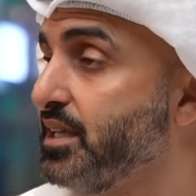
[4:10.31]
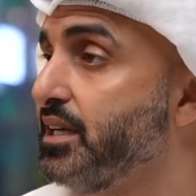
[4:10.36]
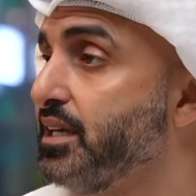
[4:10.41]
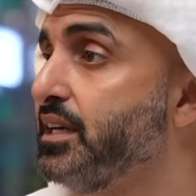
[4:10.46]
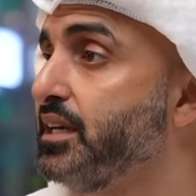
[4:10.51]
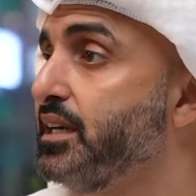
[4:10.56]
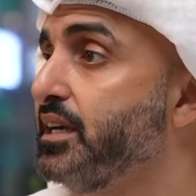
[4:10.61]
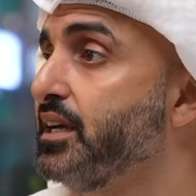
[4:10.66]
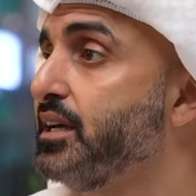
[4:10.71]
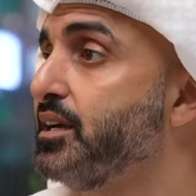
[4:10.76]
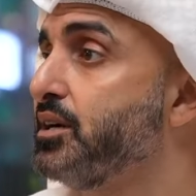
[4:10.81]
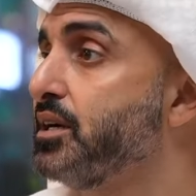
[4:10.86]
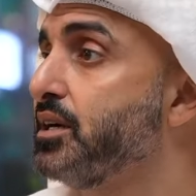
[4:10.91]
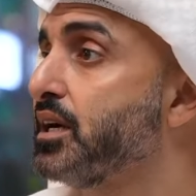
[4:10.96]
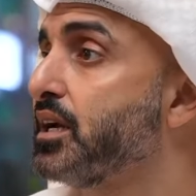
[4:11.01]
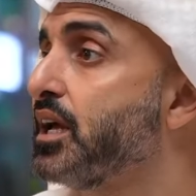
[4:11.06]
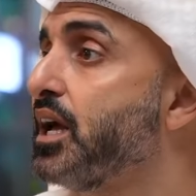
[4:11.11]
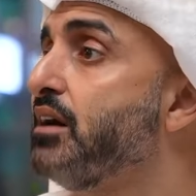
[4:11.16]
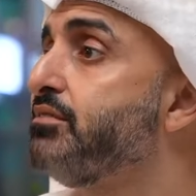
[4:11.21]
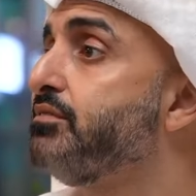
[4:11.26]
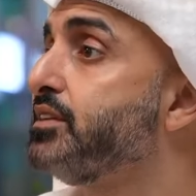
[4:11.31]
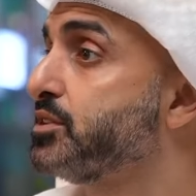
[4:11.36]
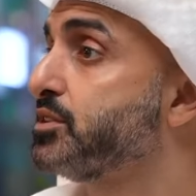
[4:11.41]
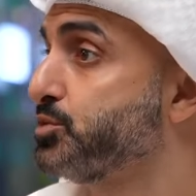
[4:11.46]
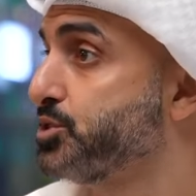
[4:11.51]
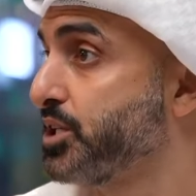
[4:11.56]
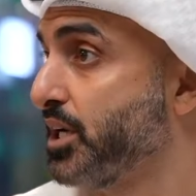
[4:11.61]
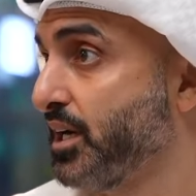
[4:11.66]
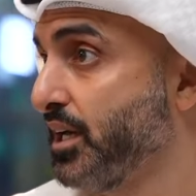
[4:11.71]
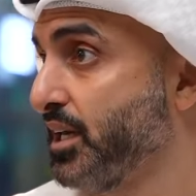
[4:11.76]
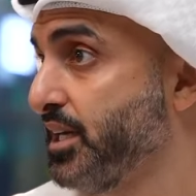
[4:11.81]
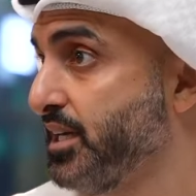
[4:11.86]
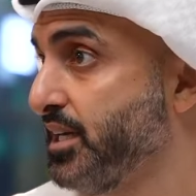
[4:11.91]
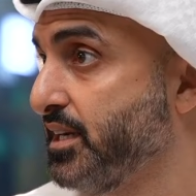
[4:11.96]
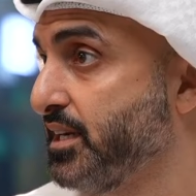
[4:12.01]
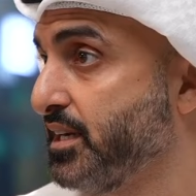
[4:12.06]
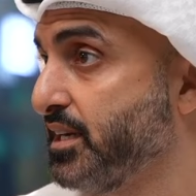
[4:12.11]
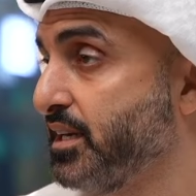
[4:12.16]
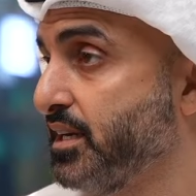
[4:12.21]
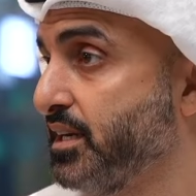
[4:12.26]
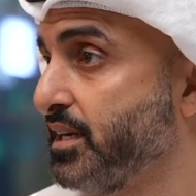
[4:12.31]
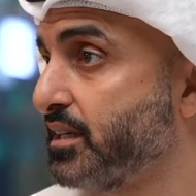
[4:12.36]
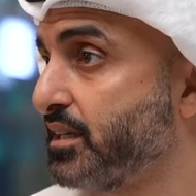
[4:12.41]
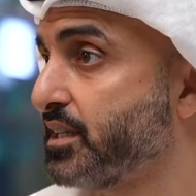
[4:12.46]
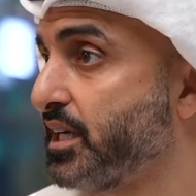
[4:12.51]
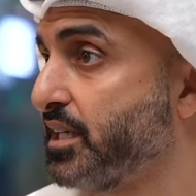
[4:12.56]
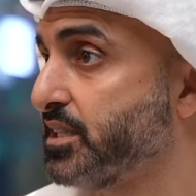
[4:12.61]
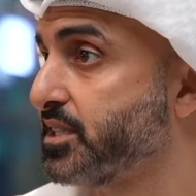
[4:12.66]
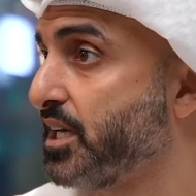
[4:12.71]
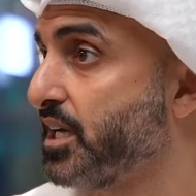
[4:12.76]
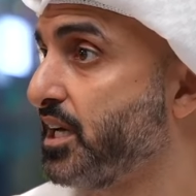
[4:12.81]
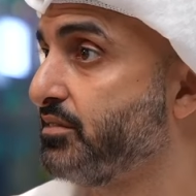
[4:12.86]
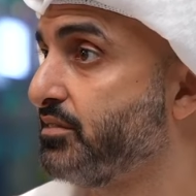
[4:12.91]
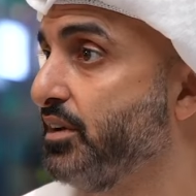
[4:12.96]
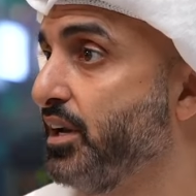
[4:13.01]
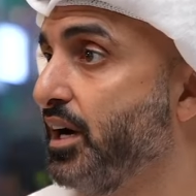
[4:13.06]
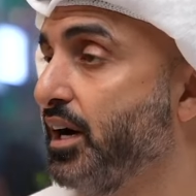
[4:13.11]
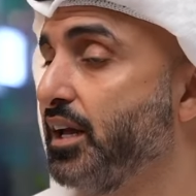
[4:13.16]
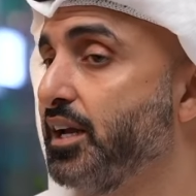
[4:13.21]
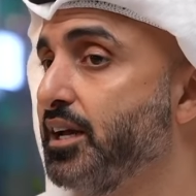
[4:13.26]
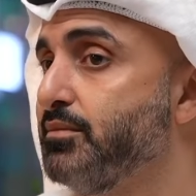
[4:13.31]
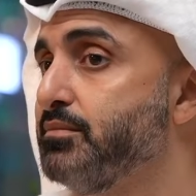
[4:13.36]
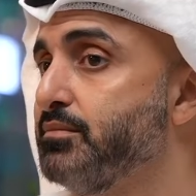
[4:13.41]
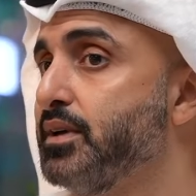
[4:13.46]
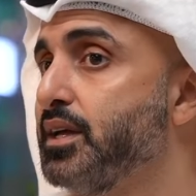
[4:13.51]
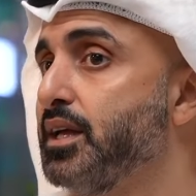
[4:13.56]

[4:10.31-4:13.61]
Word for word: لكافه مشغلين آه، قطاع اتصالات بالعالم